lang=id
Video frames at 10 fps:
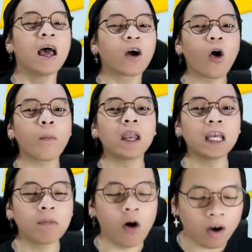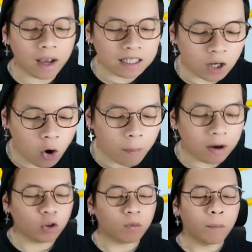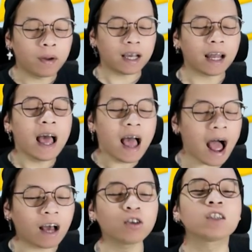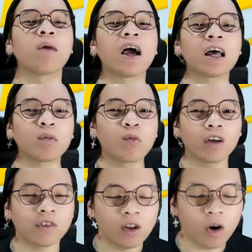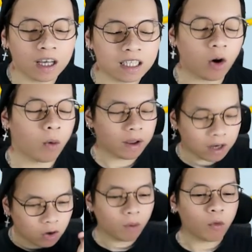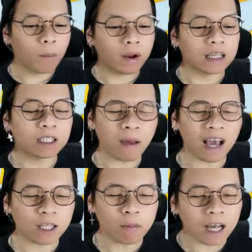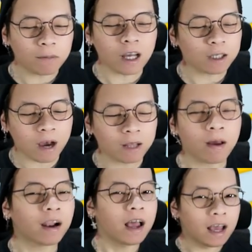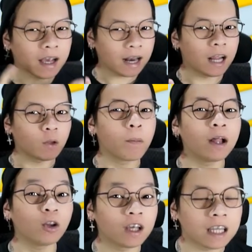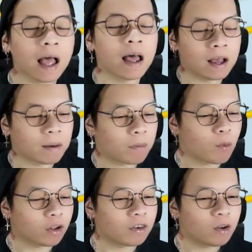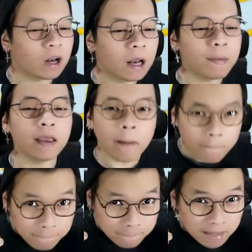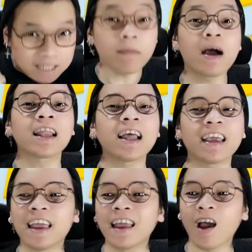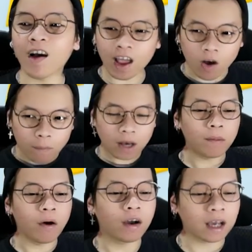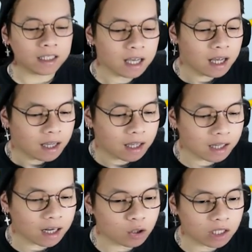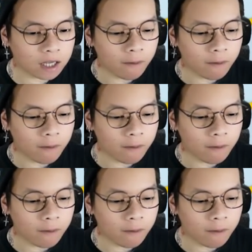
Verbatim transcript: komen di bawah guys ya Komen untuk memberikan aku semangat membuat video guys ya Komen di kolom komen guys Semangat semangat bang semangat bang Karena itu membantu kita membuat video lebih semangat lagi Oke komen di bawah guys Kita langsung aja